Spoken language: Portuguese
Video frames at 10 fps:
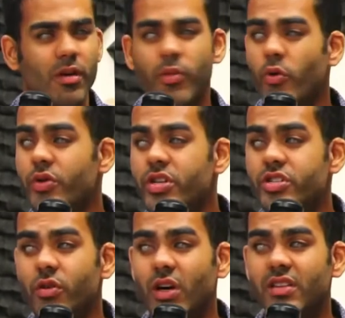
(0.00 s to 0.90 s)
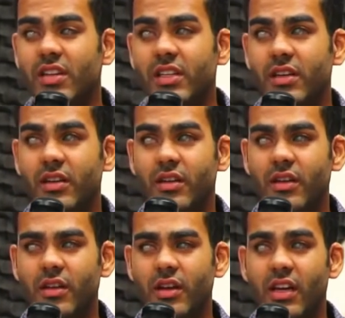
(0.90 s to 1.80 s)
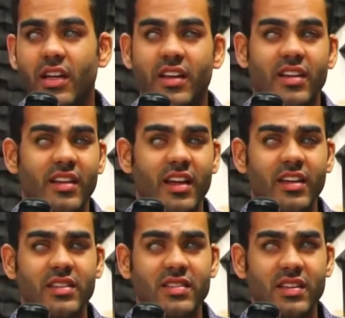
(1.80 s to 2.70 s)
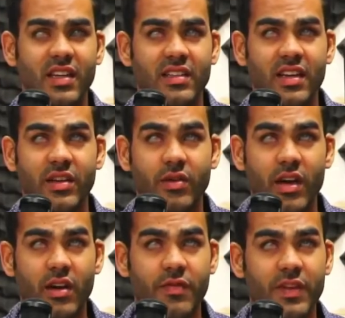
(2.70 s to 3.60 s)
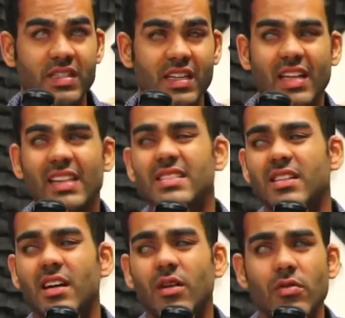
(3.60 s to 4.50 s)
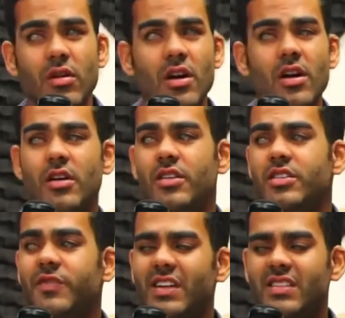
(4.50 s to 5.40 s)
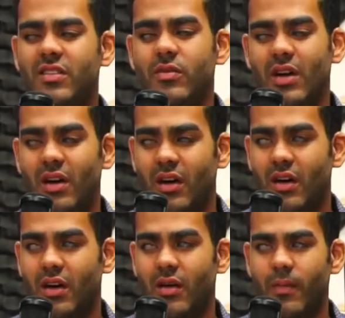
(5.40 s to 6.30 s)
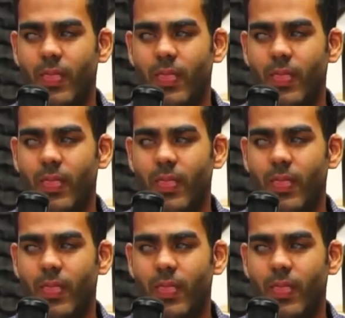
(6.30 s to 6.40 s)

porra, um idiota aí, ele é arquiteto de Santa Catarina, o cara fez a questão de fazer uma...